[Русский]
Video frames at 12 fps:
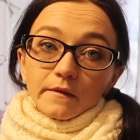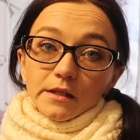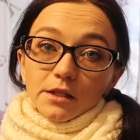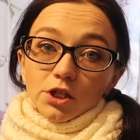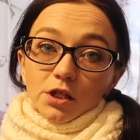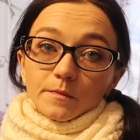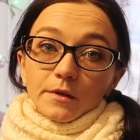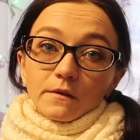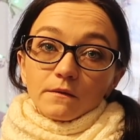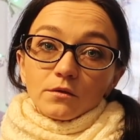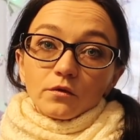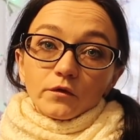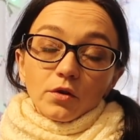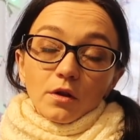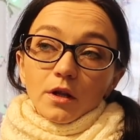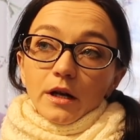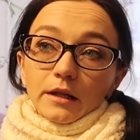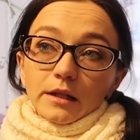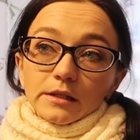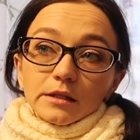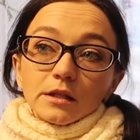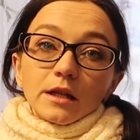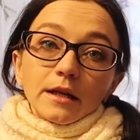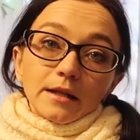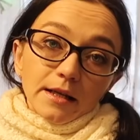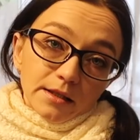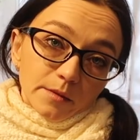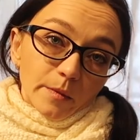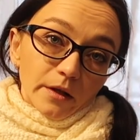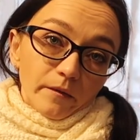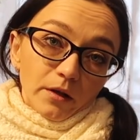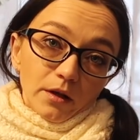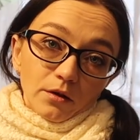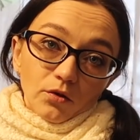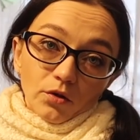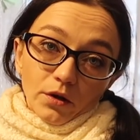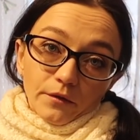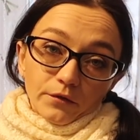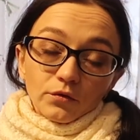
давайте сейчас переведу в доллары, это где-то 13,5 долларов.